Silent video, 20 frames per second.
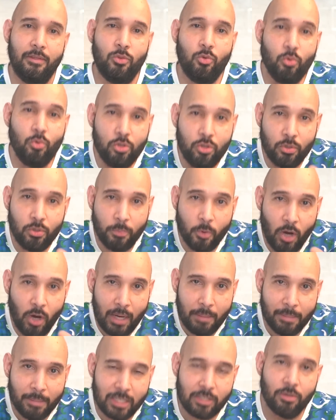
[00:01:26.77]
Tujuh
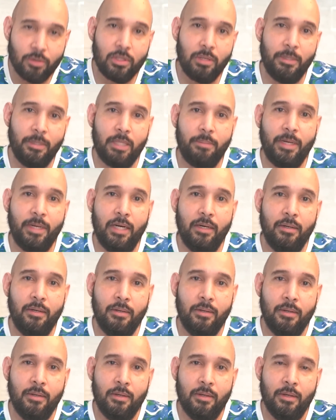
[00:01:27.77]
peluang emas loh teman-teman.
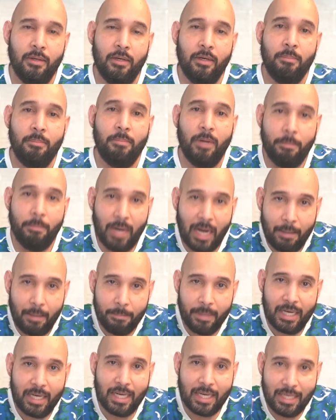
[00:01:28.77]

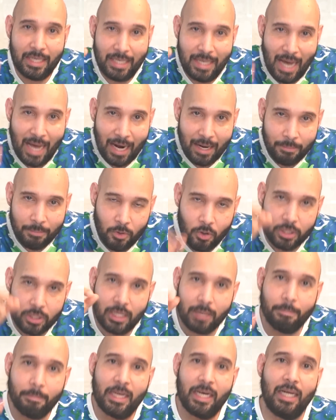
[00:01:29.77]
Beberapa dari dalam
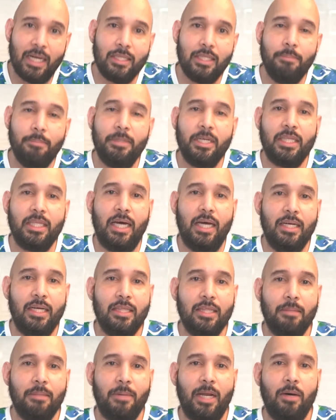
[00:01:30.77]
kotak penalti
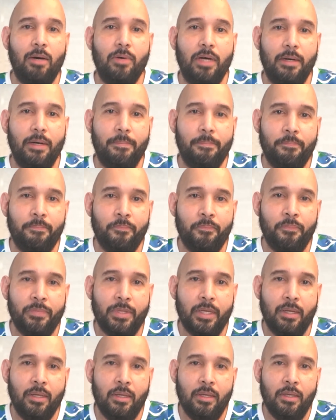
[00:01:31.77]
pertahanan tim lawan.
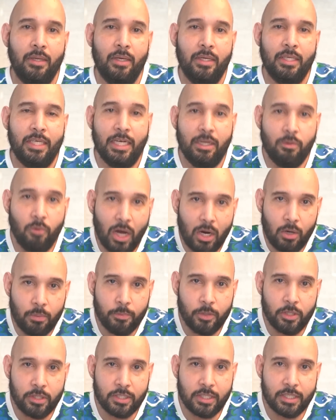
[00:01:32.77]
Jadi
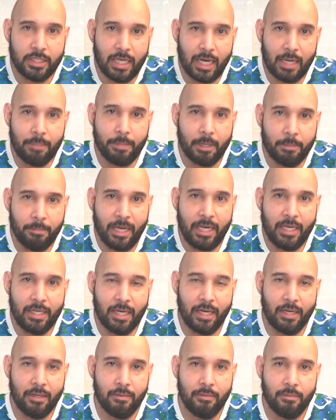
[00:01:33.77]
walaupun secara
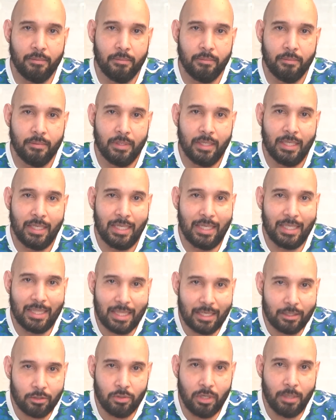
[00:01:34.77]
permainan
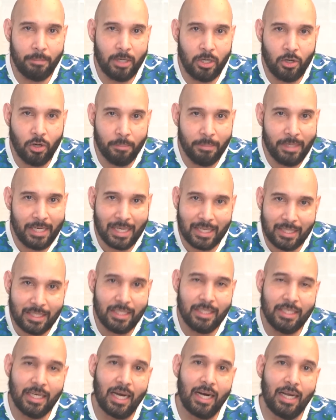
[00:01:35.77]
kita sudah
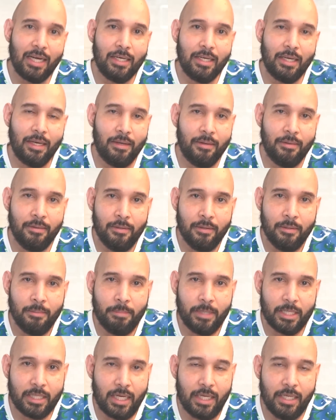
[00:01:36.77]
mendominasi jalannya
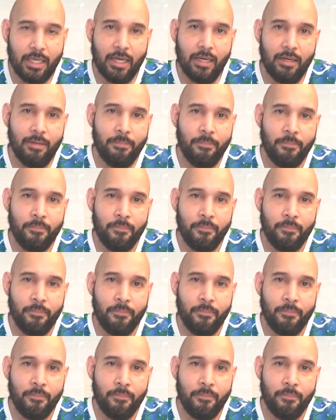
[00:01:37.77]
pertandingan,